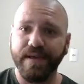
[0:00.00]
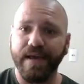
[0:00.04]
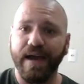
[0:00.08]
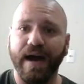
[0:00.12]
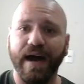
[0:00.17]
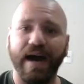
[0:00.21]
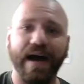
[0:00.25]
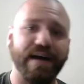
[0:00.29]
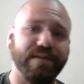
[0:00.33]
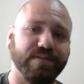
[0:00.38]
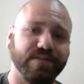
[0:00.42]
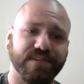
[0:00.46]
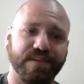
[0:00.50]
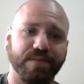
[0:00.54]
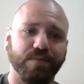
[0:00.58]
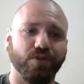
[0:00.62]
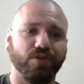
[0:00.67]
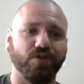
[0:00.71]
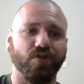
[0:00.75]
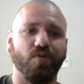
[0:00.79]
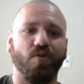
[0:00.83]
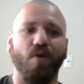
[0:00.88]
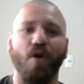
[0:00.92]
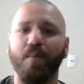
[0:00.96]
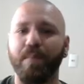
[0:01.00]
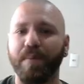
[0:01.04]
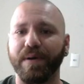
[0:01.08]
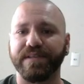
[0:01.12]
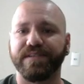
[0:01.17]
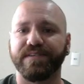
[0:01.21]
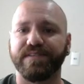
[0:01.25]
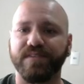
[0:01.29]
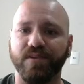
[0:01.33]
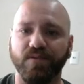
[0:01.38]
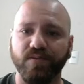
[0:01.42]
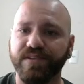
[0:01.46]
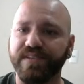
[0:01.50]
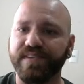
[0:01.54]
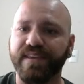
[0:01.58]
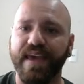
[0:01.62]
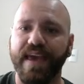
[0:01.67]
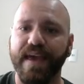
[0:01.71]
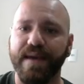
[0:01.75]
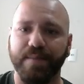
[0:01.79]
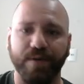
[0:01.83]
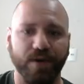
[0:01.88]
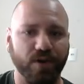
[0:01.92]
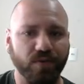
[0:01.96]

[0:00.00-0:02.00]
Ah, você botou qual partição esquema?